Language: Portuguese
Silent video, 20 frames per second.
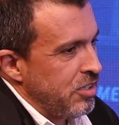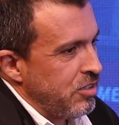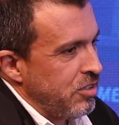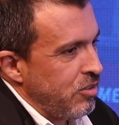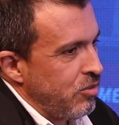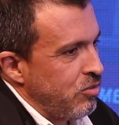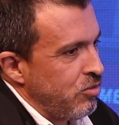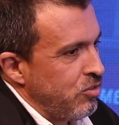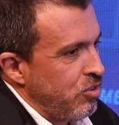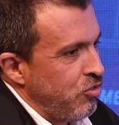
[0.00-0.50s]

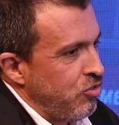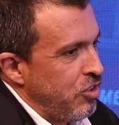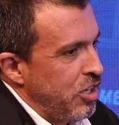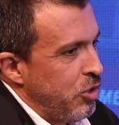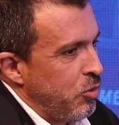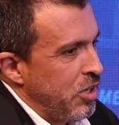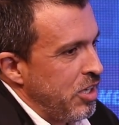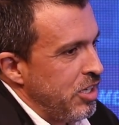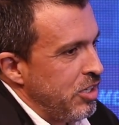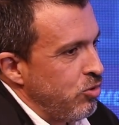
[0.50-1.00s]
Então eu
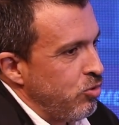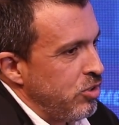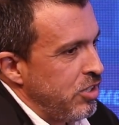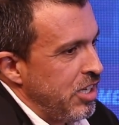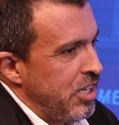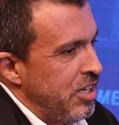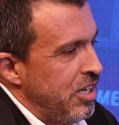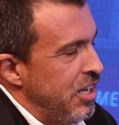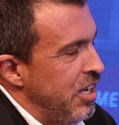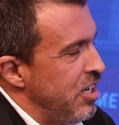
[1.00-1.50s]
venho aí do
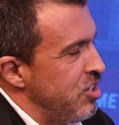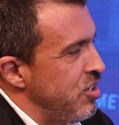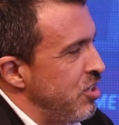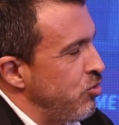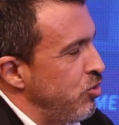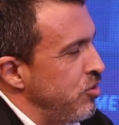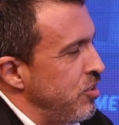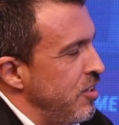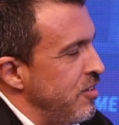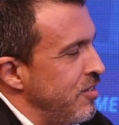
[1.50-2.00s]
DNA de
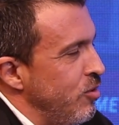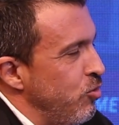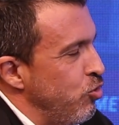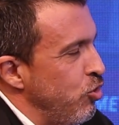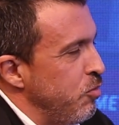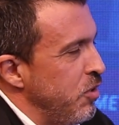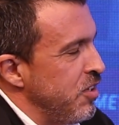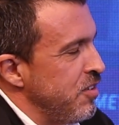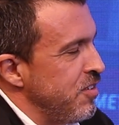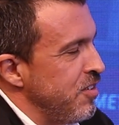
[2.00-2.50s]
associação
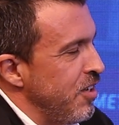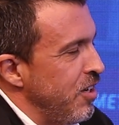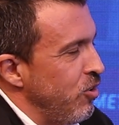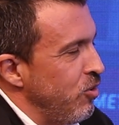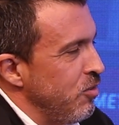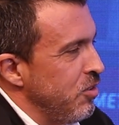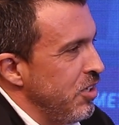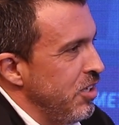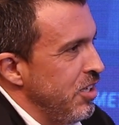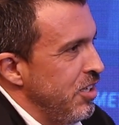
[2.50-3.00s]

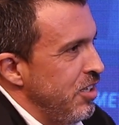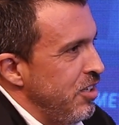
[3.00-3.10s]
comercial